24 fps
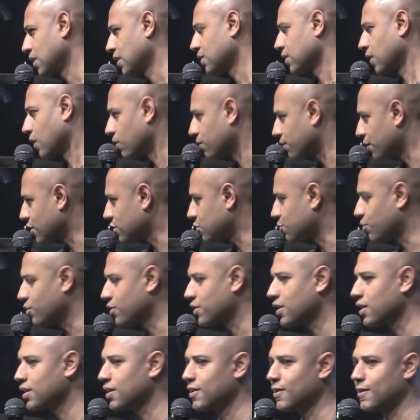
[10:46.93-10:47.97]
Talvez
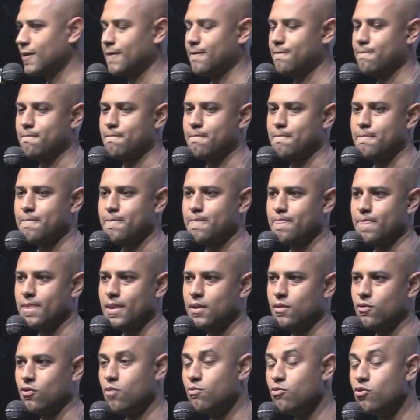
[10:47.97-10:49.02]
porque,
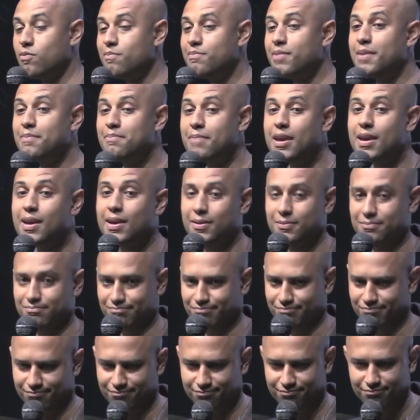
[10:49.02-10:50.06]
como um bebê,
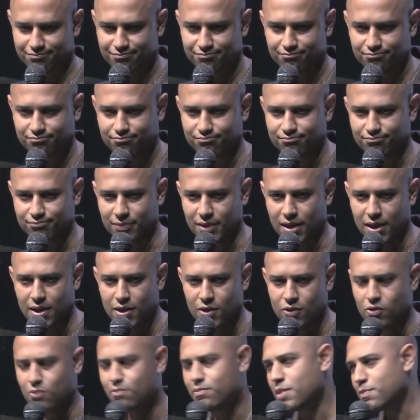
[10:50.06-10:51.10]

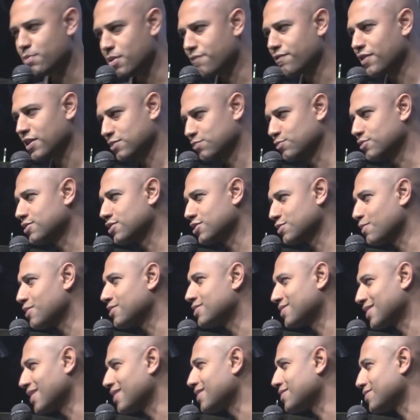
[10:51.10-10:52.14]
um bebê faz muitas
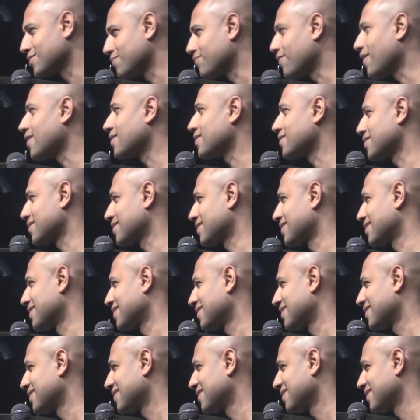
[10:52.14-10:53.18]
besteiras, não faz?
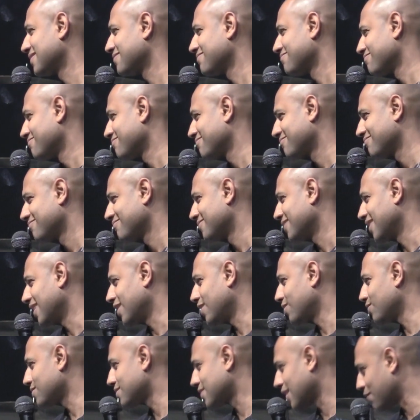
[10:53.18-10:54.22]
Ele
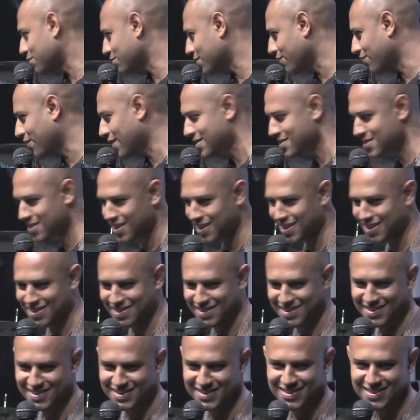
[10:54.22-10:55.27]
não sabe o que fazer,
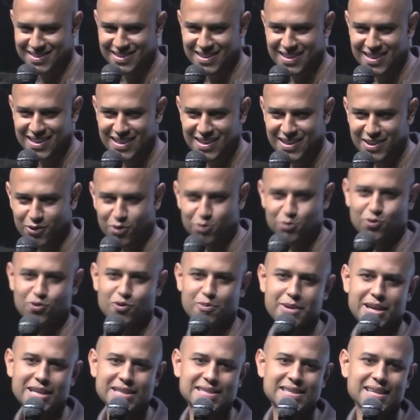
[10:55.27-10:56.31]
quando
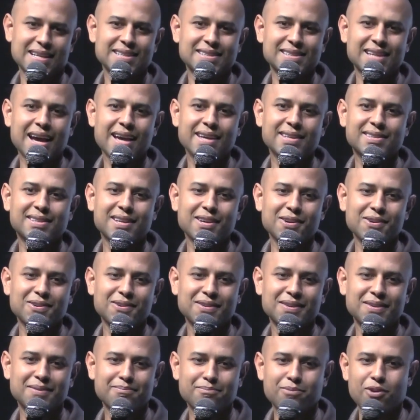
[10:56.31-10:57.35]
começa a andar, então,
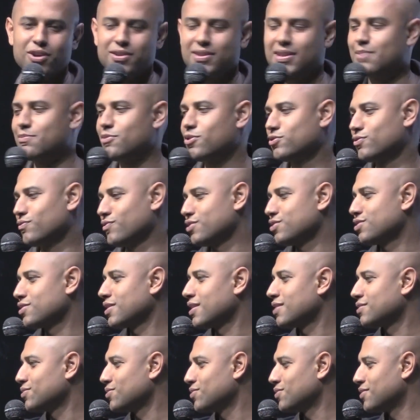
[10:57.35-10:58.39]
bota a mão no
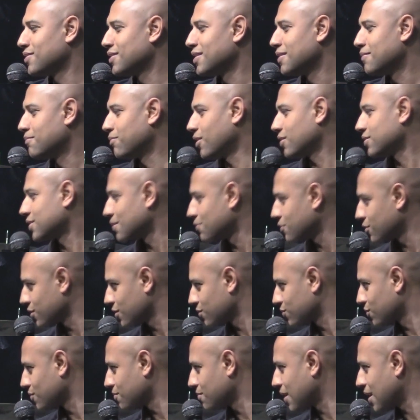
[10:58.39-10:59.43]
ventilador, bota a mão na
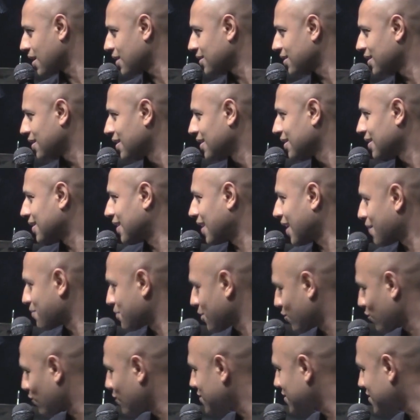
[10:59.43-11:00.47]
tomada,
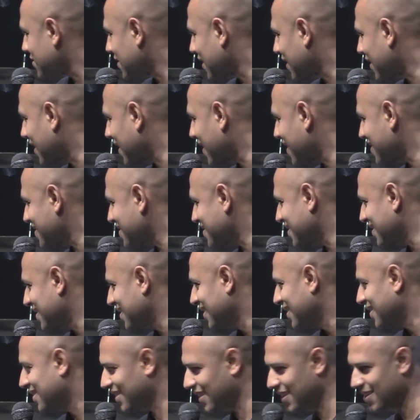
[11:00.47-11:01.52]
quebra coisas na casa,
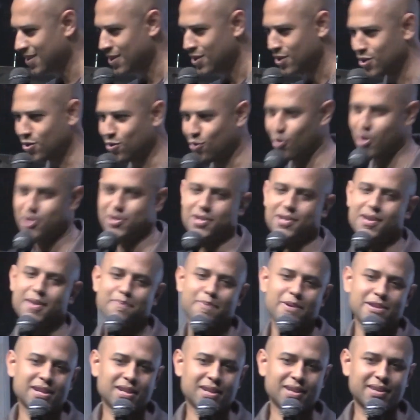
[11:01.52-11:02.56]
né? encosta na
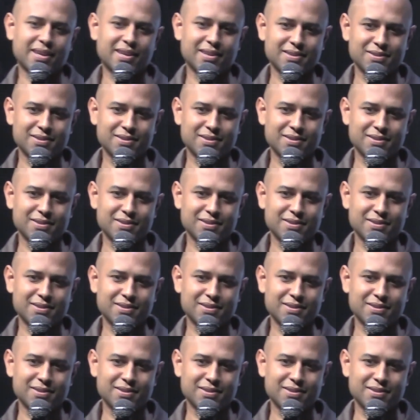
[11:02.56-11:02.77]
panela